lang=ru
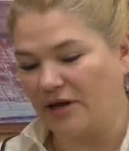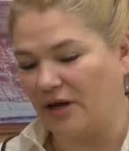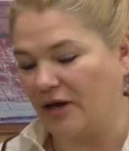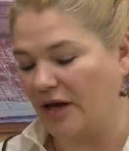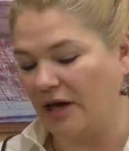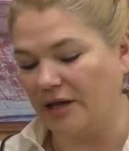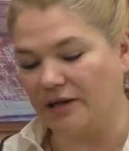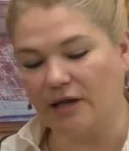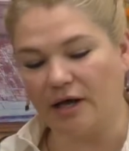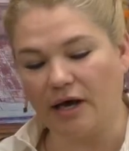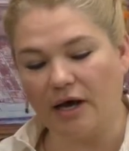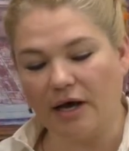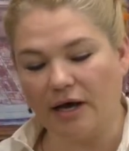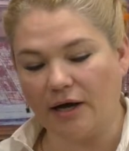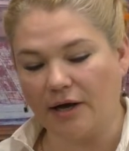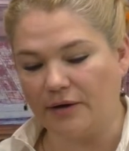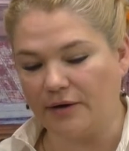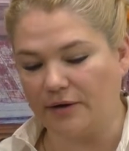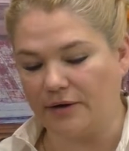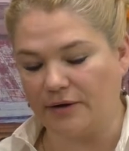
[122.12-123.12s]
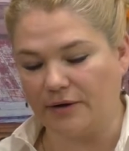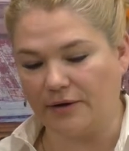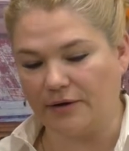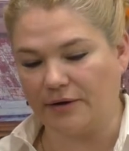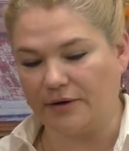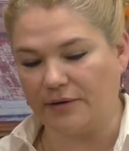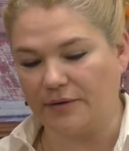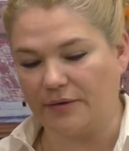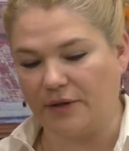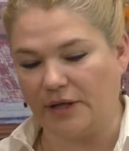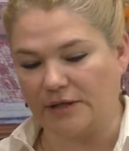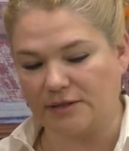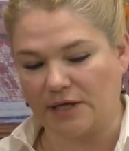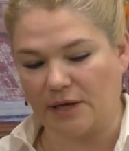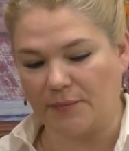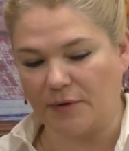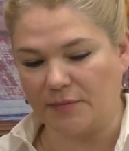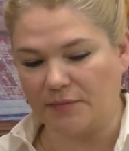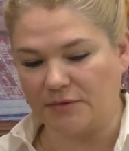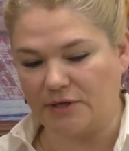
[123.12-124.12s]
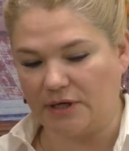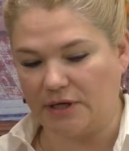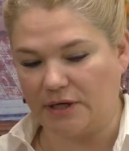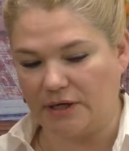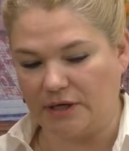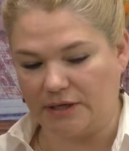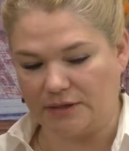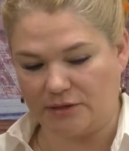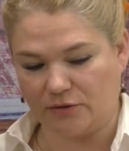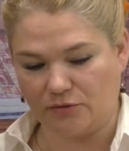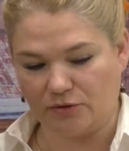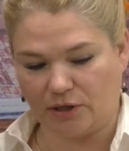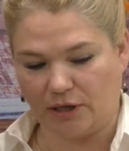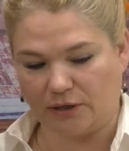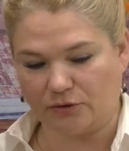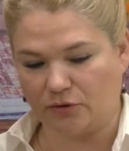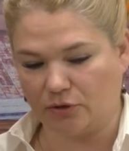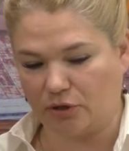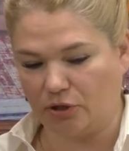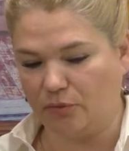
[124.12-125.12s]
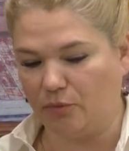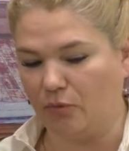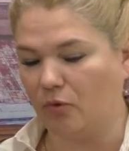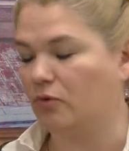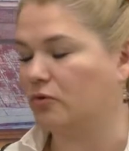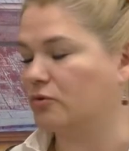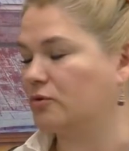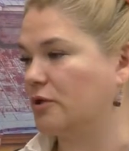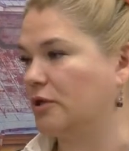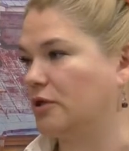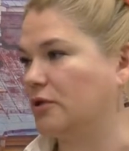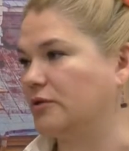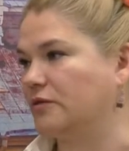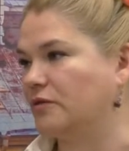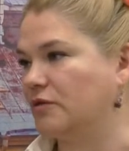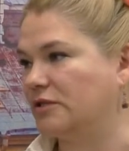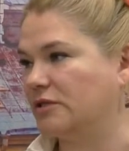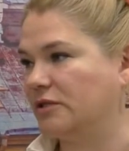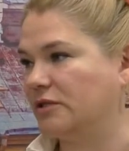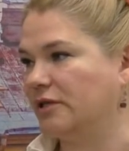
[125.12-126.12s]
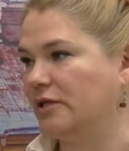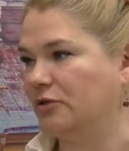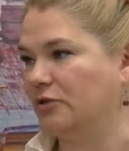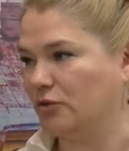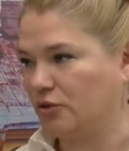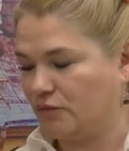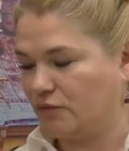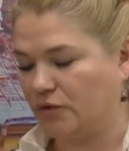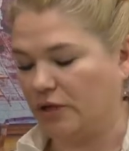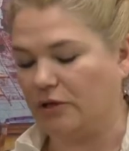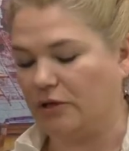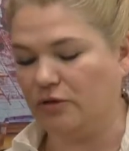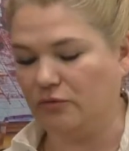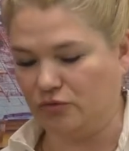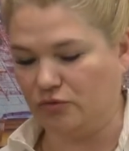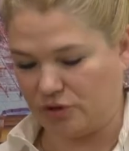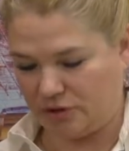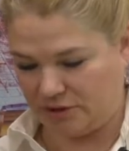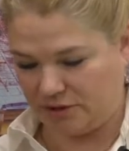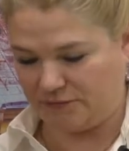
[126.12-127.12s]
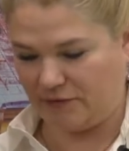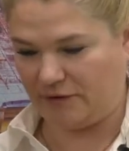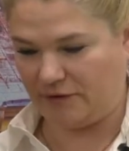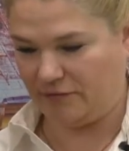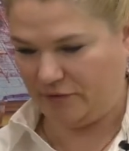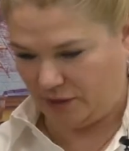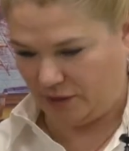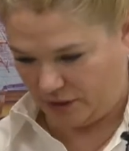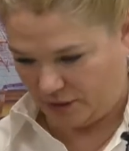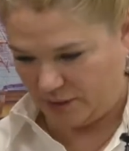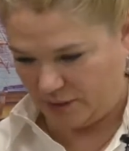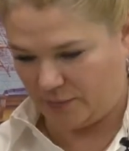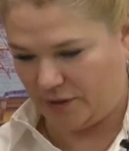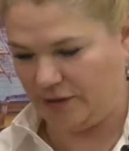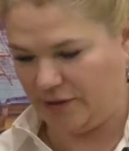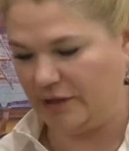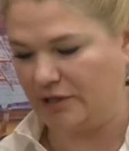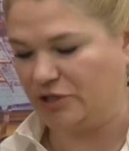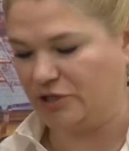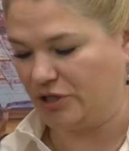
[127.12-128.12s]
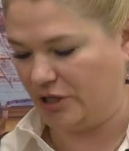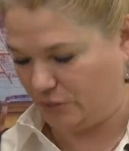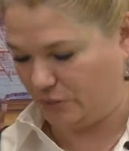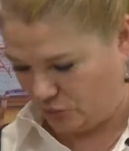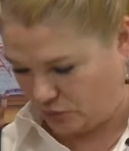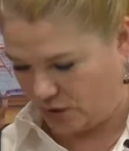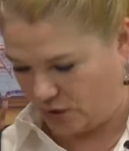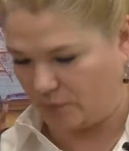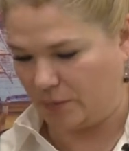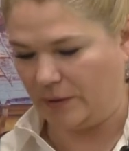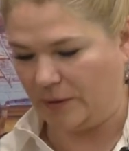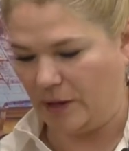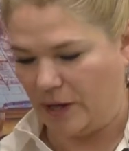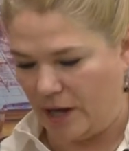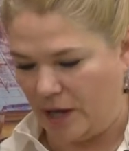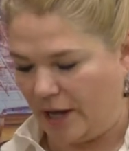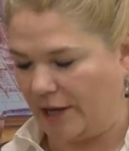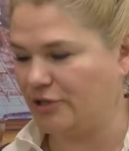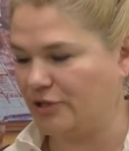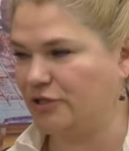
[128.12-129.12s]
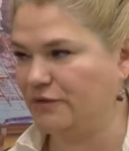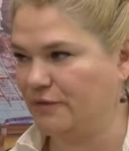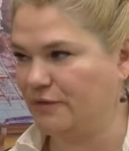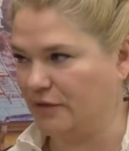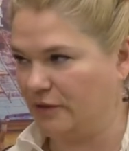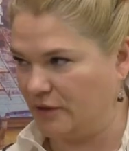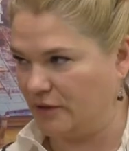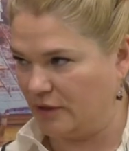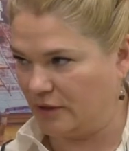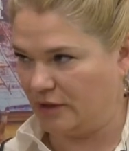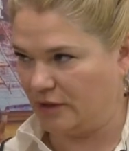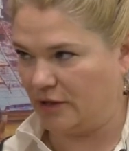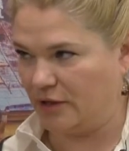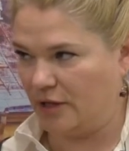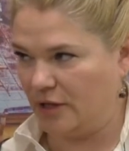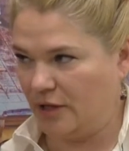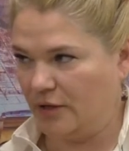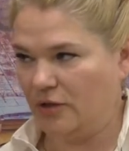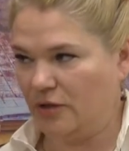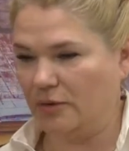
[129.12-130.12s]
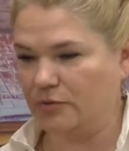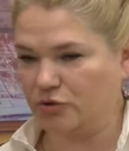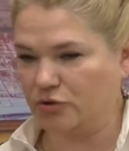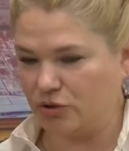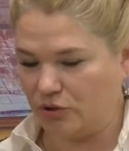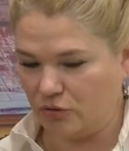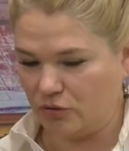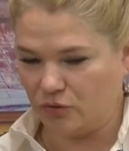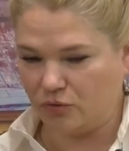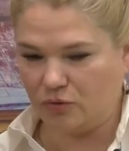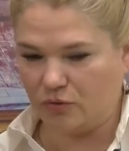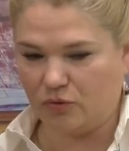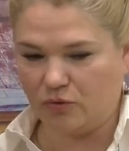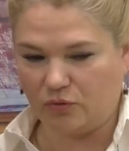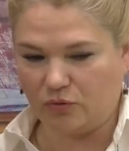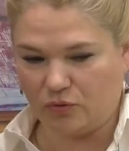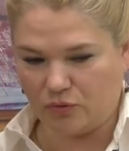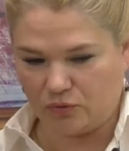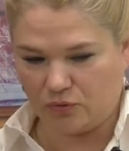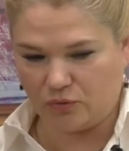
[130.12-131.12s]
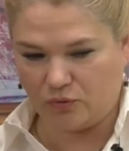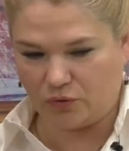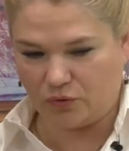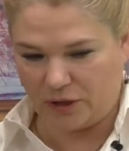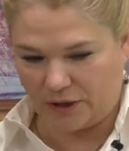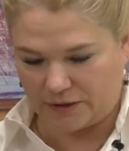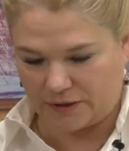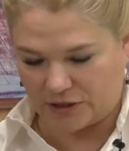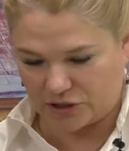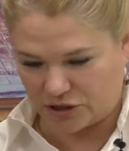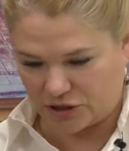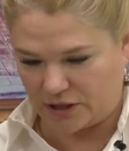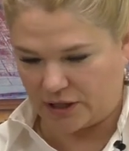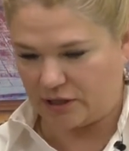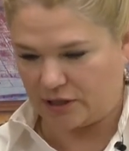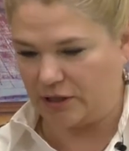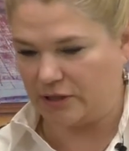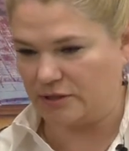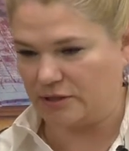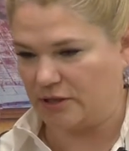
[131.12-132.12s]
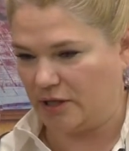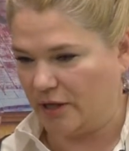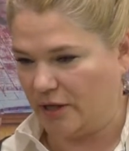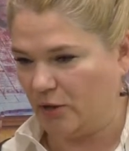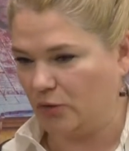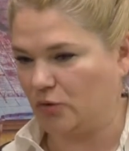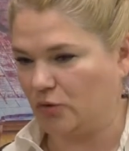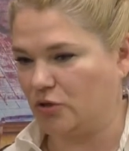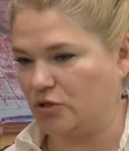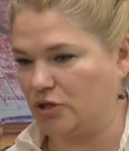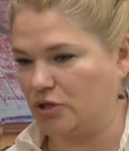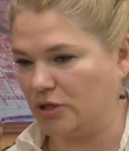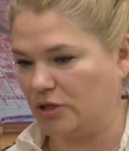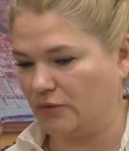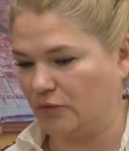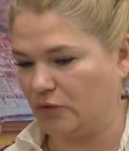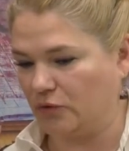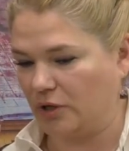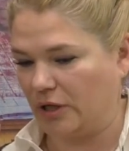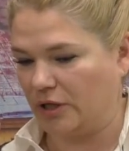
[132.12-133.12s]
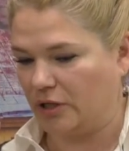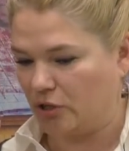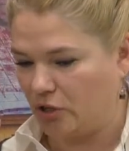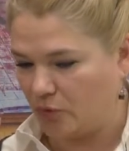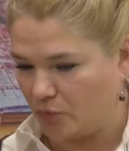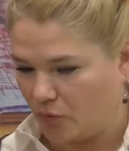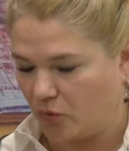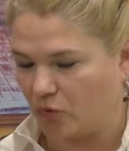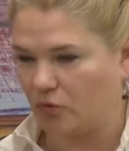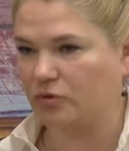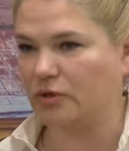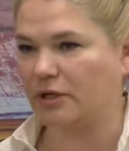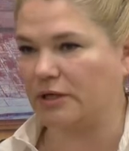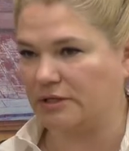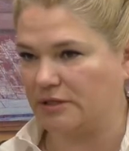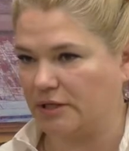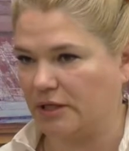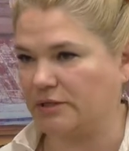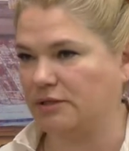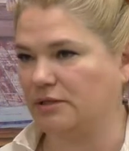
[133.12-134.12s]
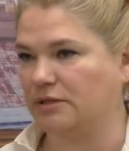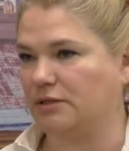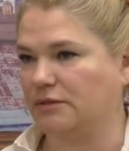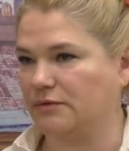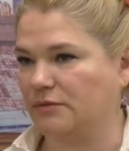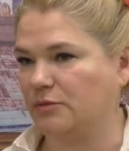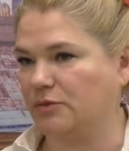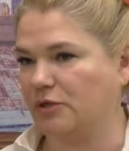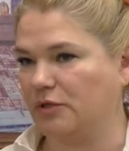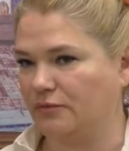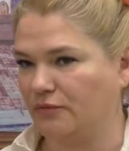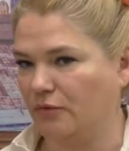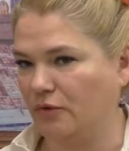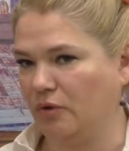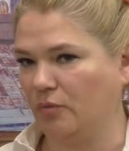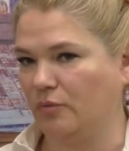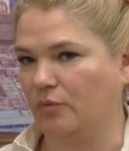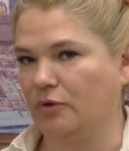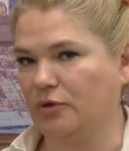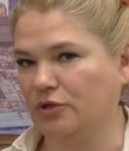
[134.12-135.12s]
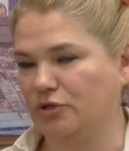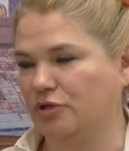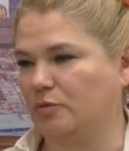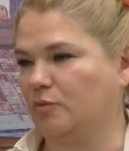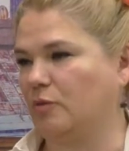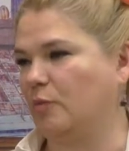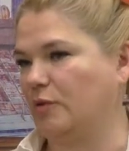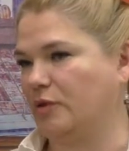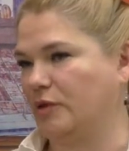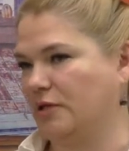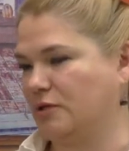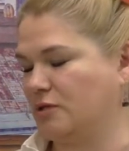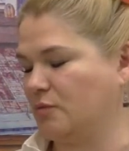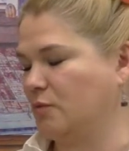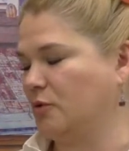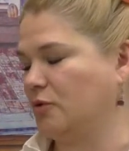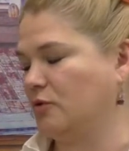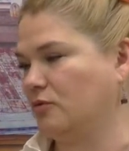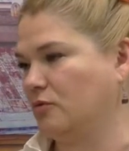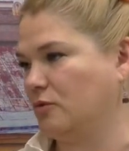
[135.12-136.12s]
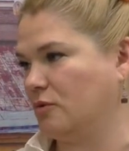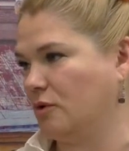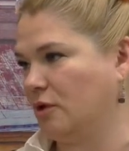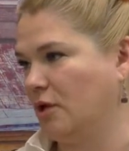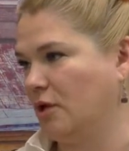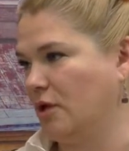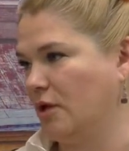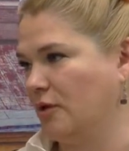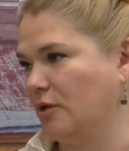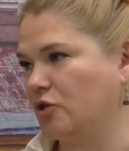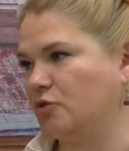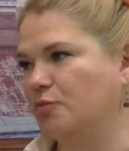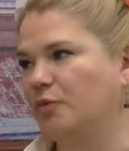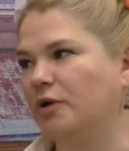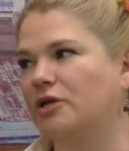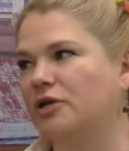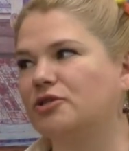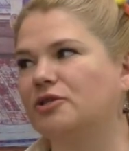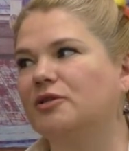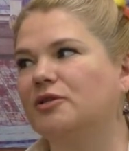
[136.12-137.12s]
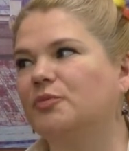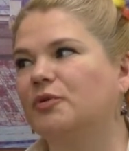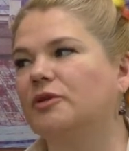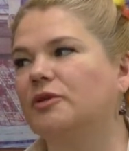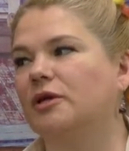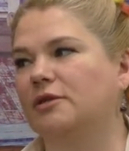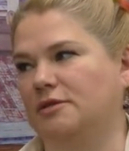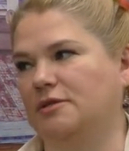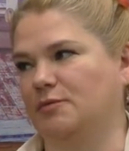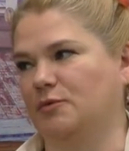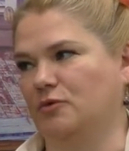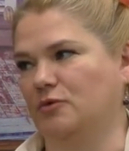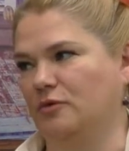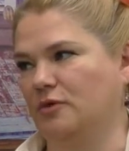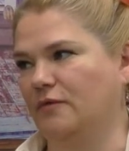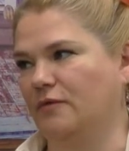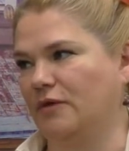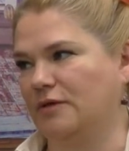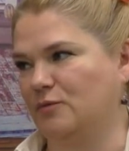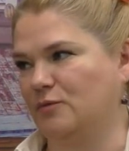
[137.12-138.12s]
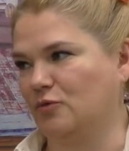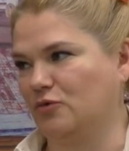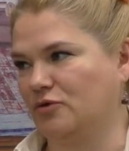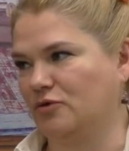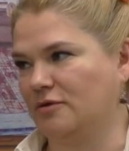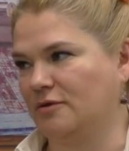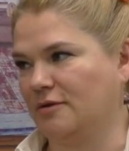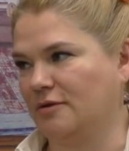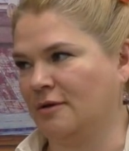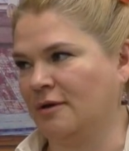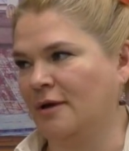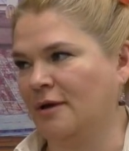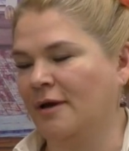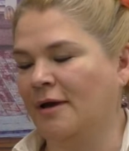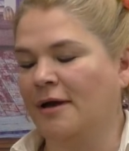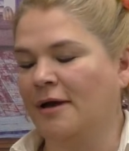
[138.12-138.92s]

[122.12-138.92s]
она, э, на самом деле есть люди, которые не могут этого сделать, то есть вот они уже цифровые наркоманы, очеред, ну как бы очевидно. Потому что, ну, я даже таких знаю, то есть это вот они не могут расстаться с своим телефоном больше, чем на 15 минут. Даже, мне кажется, на 15 минут невозможно. Mm-hmm.